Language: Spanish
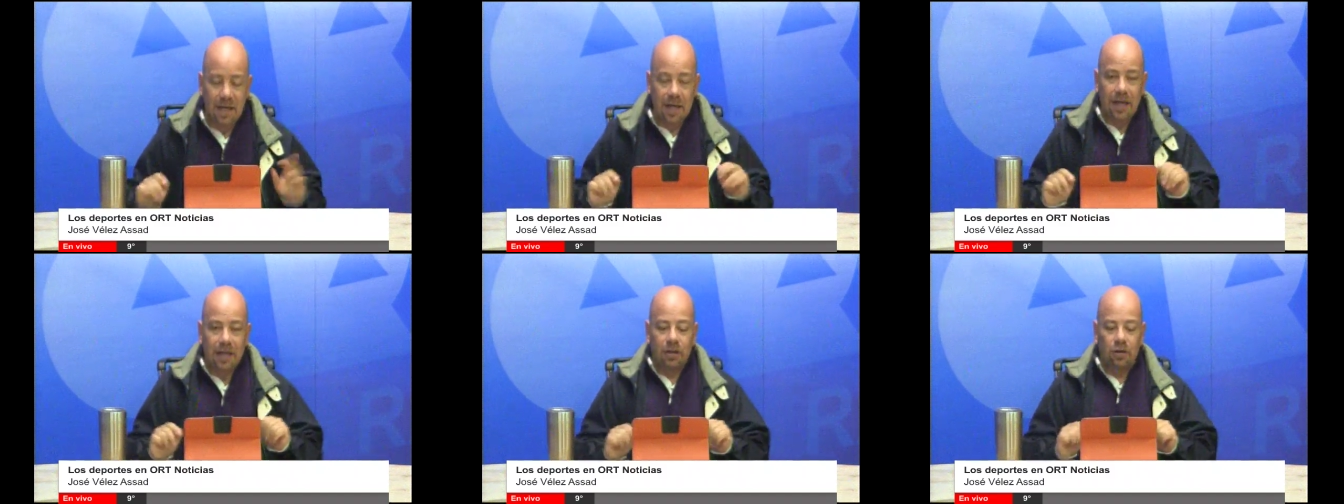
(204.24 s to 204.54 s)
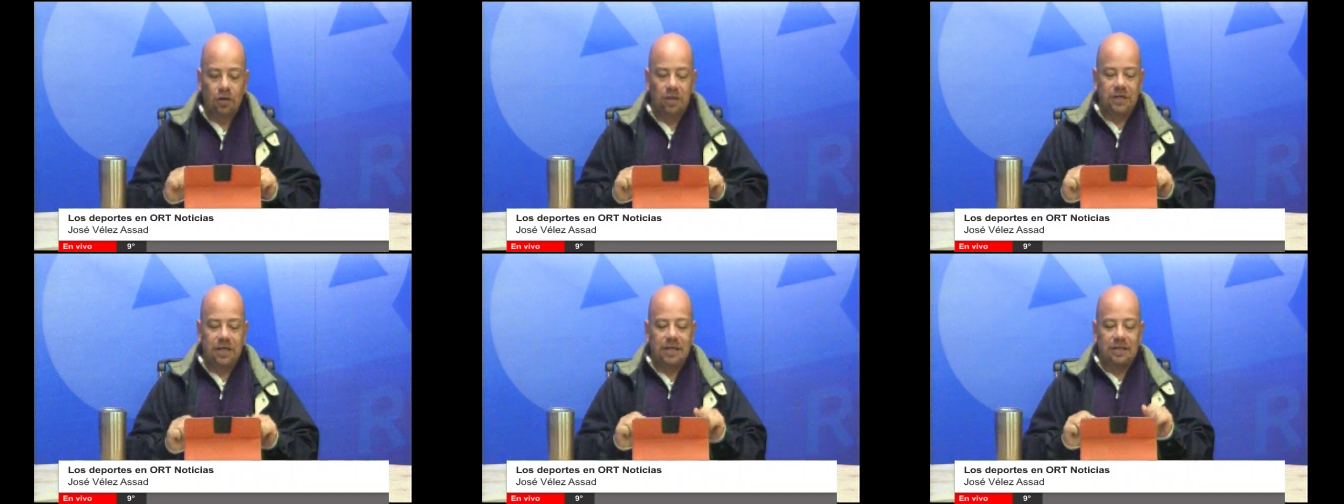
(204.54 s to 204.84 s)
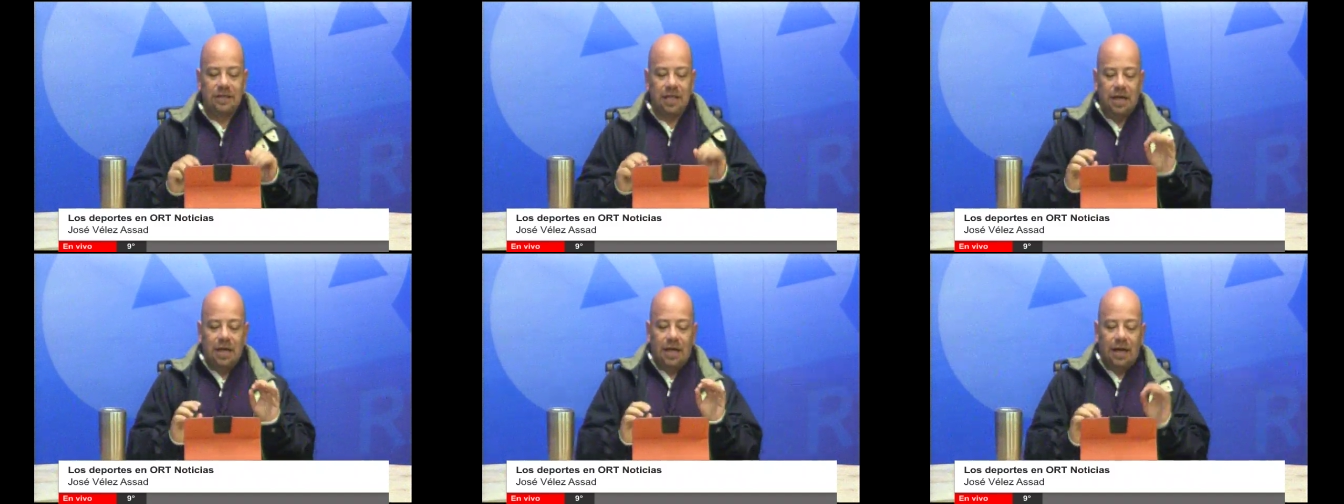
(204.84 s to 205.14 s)

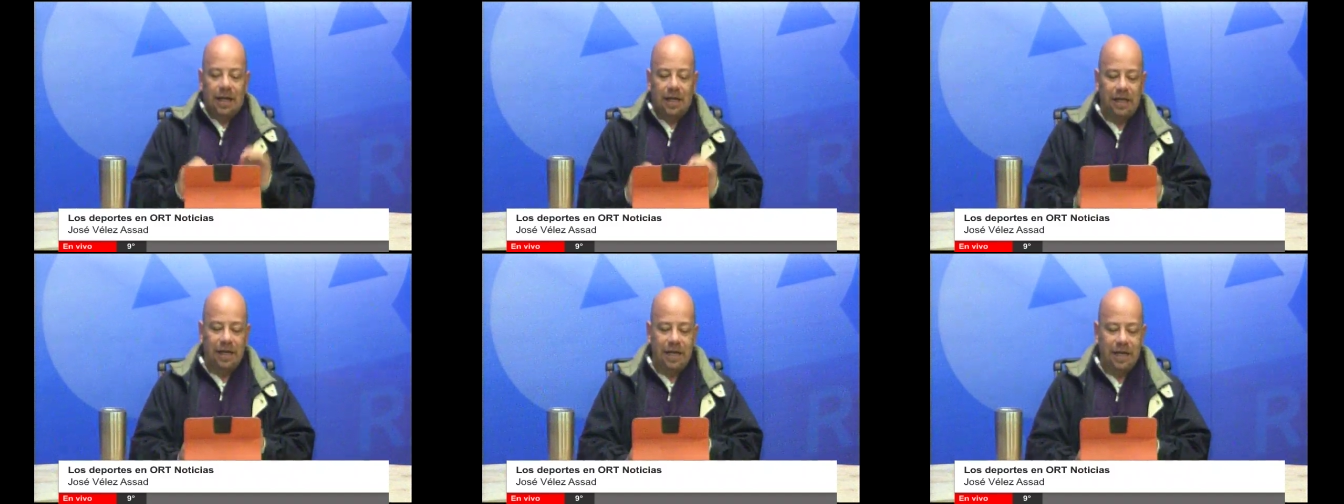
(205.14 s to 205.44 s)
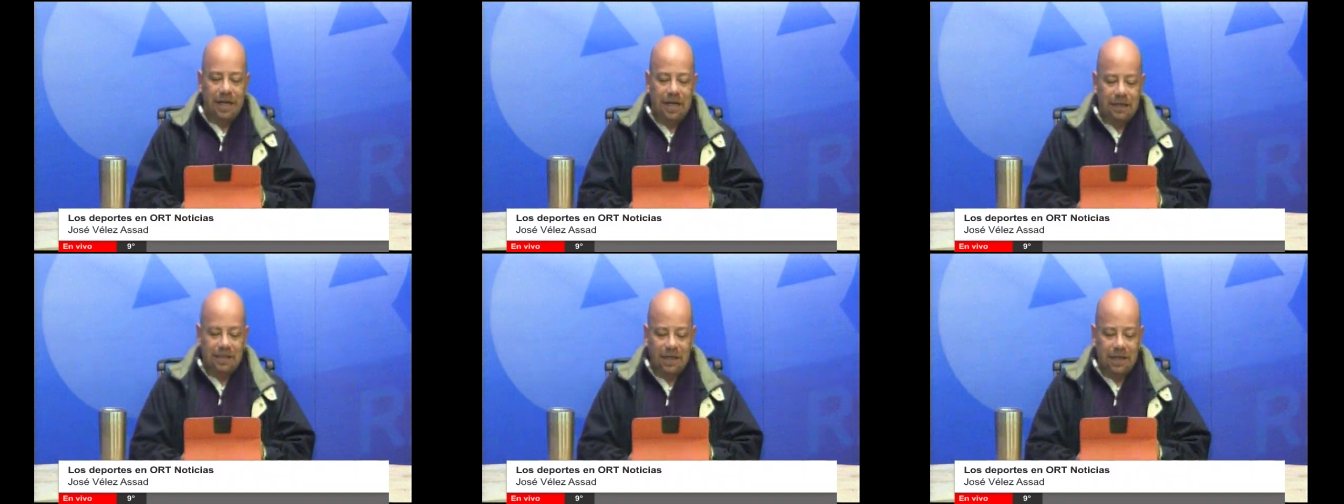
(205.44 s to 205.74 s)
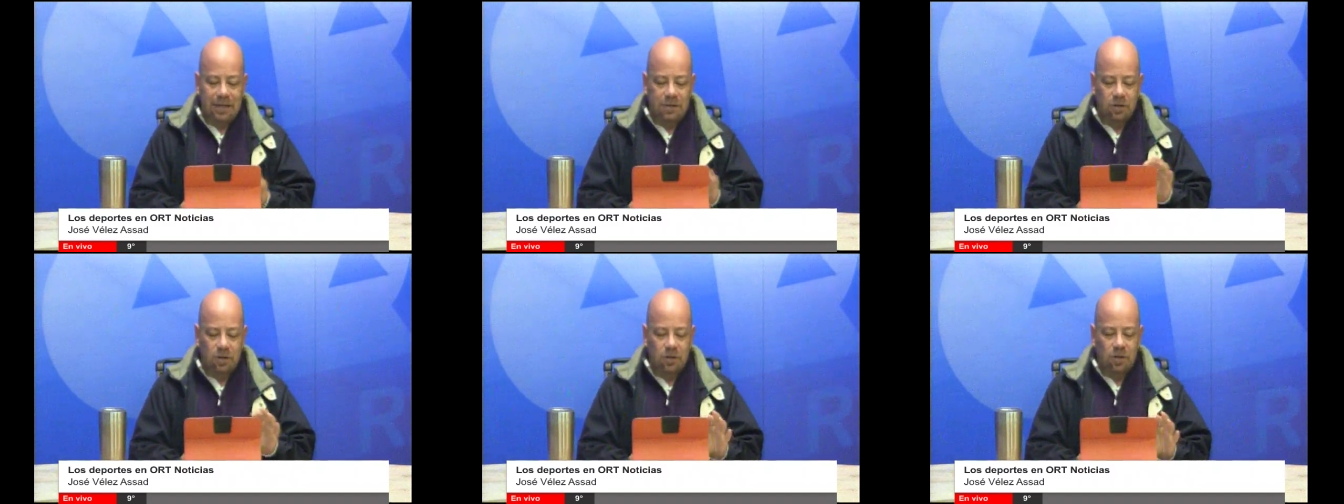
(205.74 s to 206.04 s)
Entonces, ¿qué tienen que
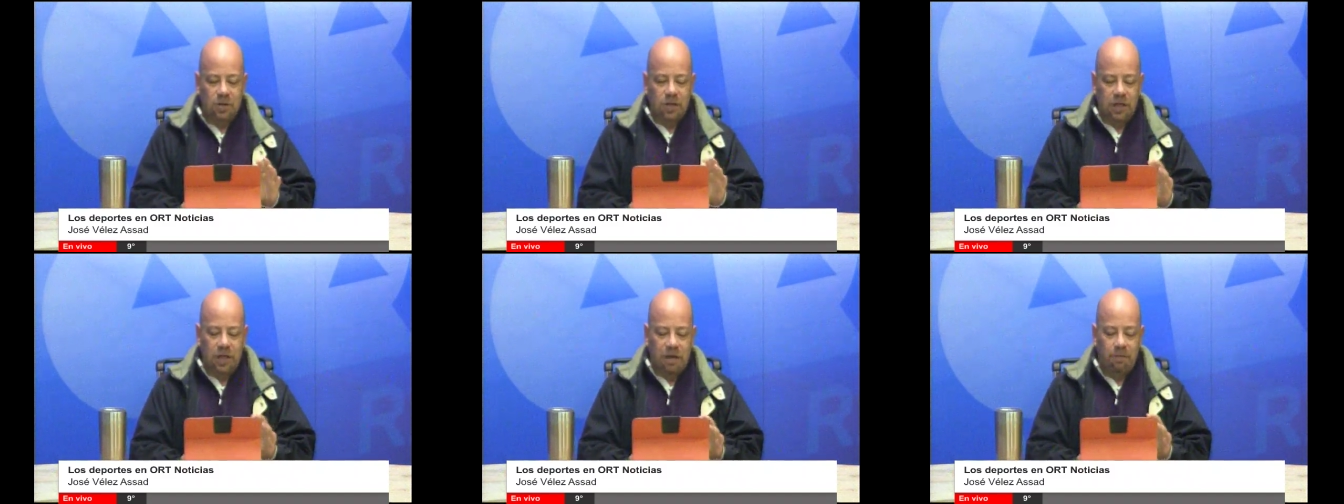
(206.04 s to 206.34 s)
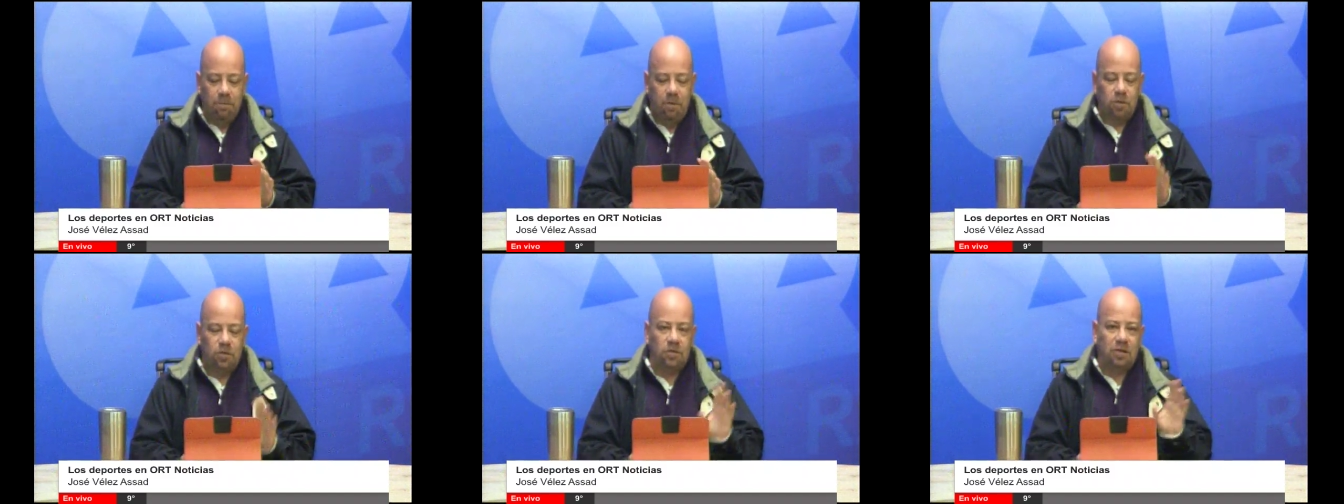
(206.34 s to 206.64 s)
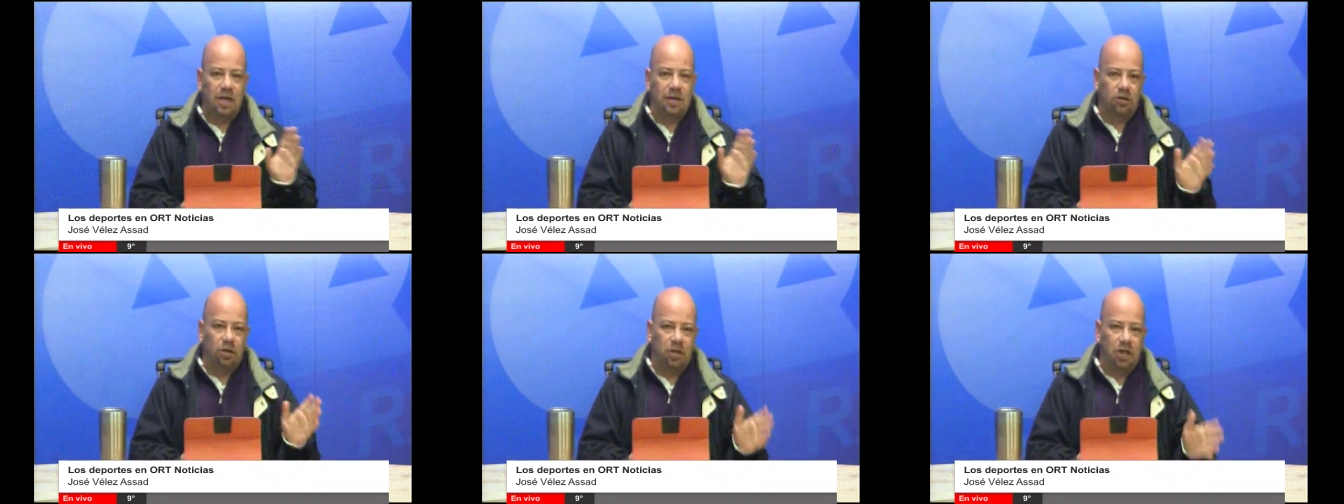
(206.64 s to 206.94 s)
hacer estos dos equipos,
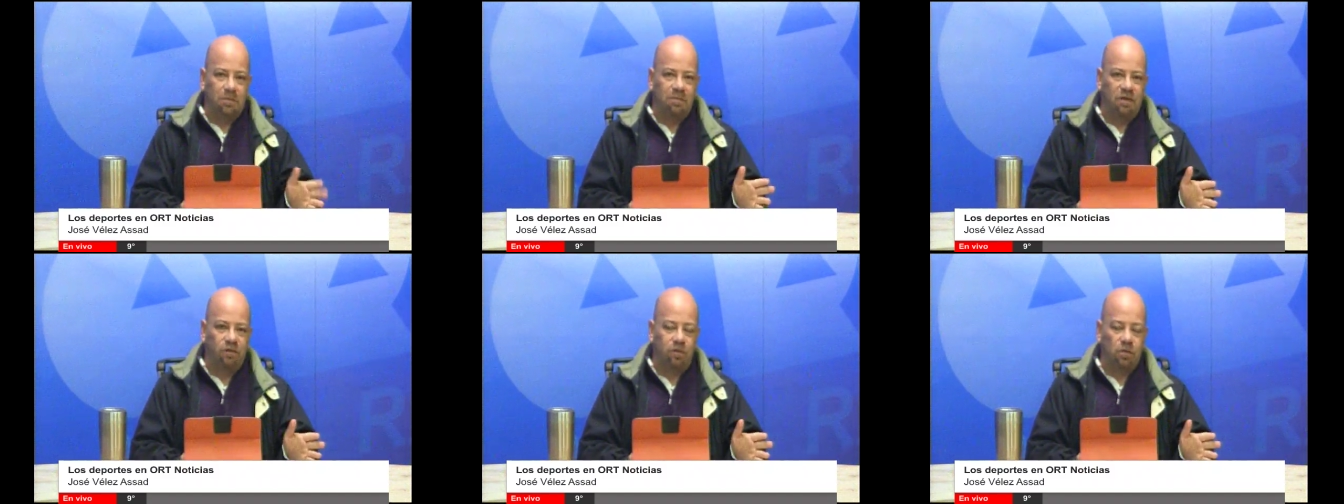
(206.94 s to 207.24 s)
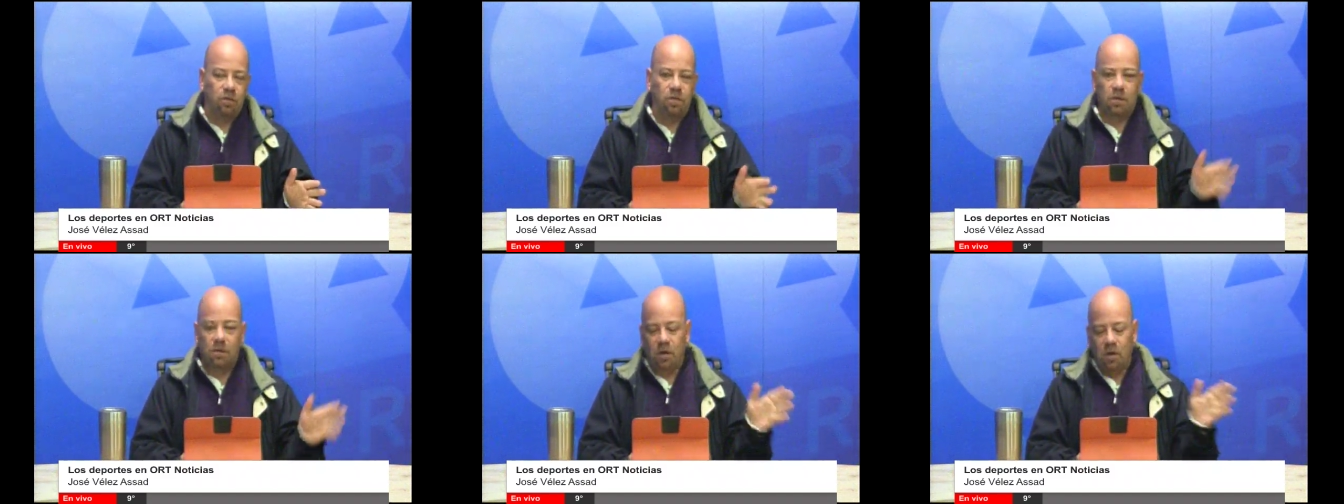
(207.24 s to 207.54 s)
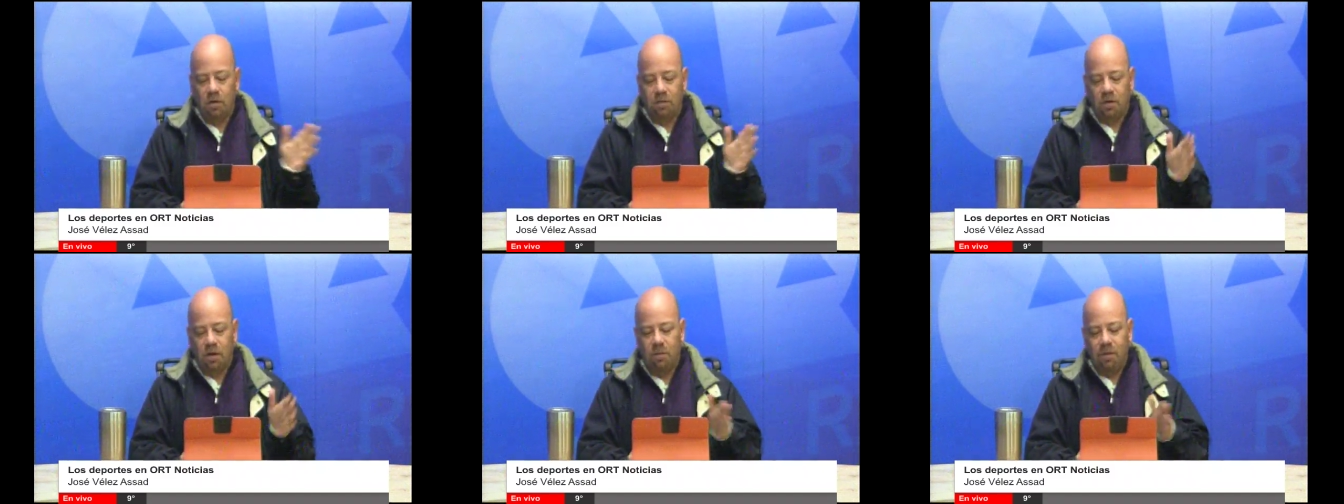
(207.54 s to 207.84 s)
tanto Teme Fútbol
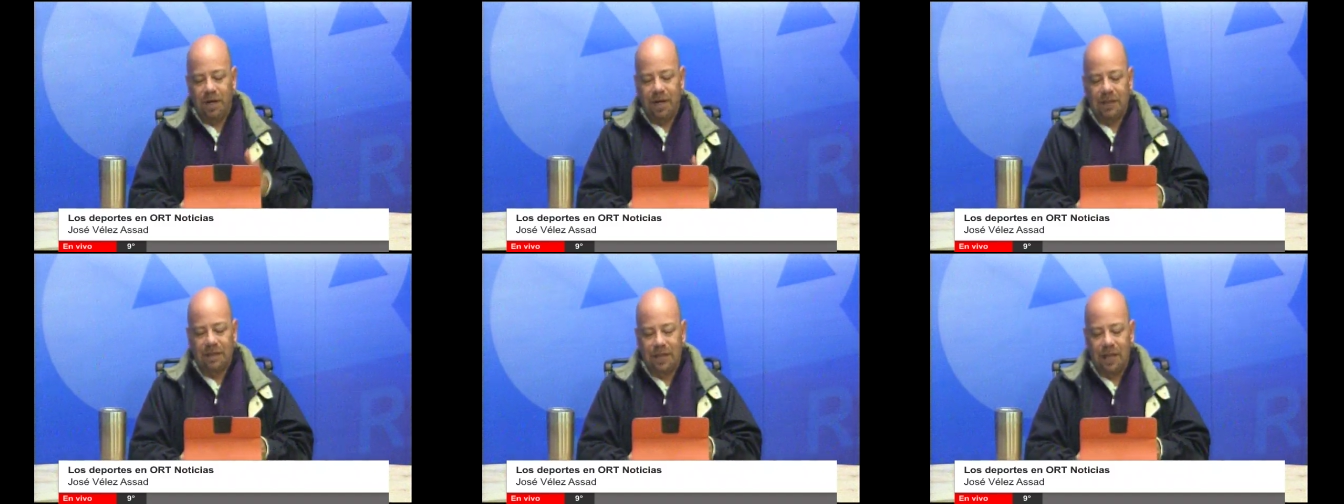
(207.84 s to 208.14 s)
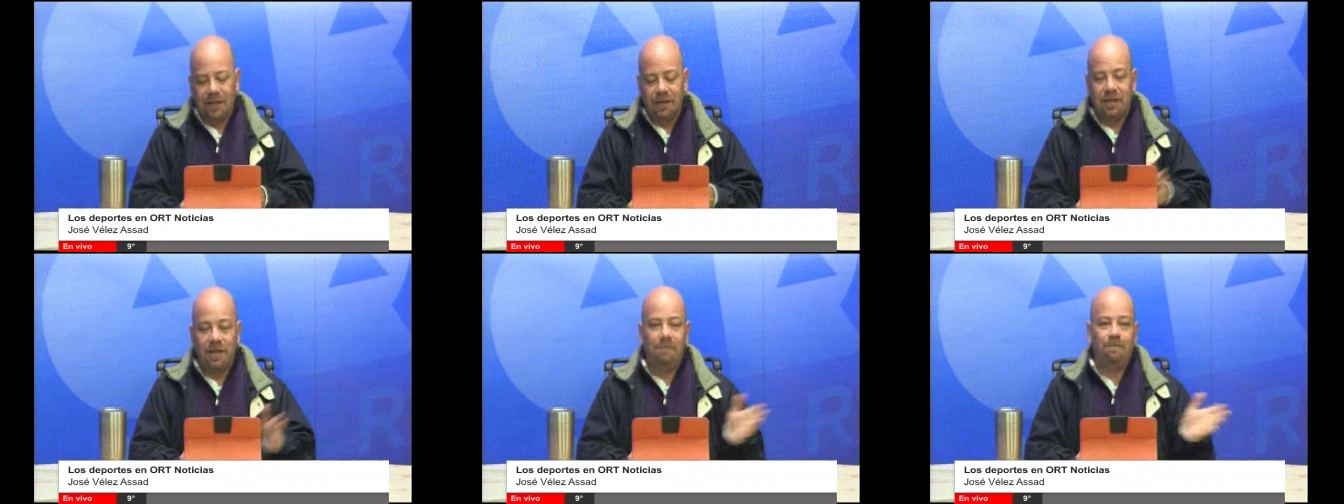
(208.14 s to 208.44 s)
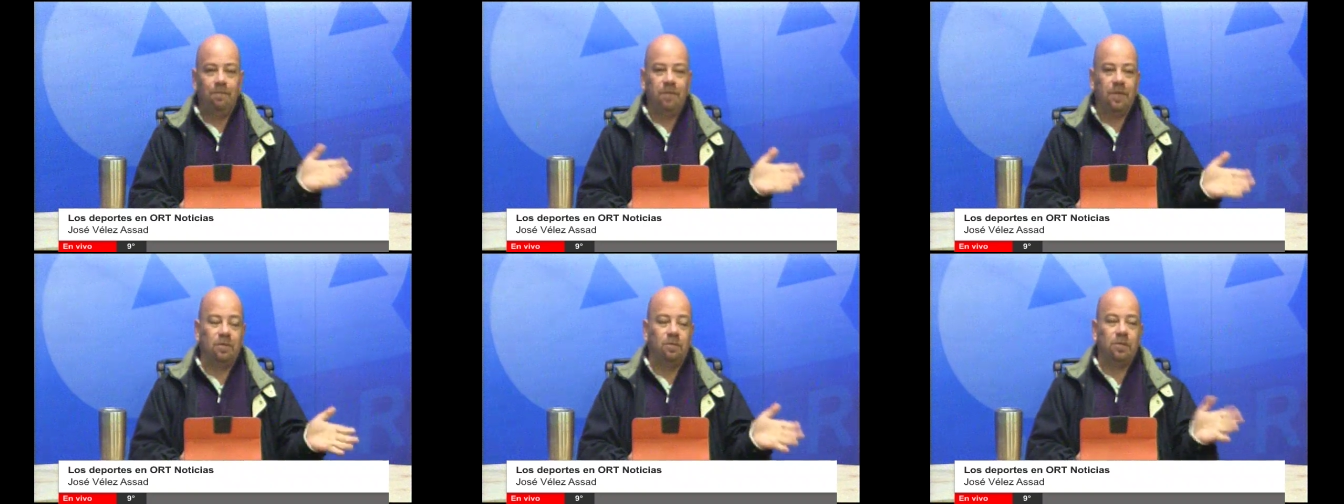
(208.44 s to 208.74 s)
Club como el Atlante?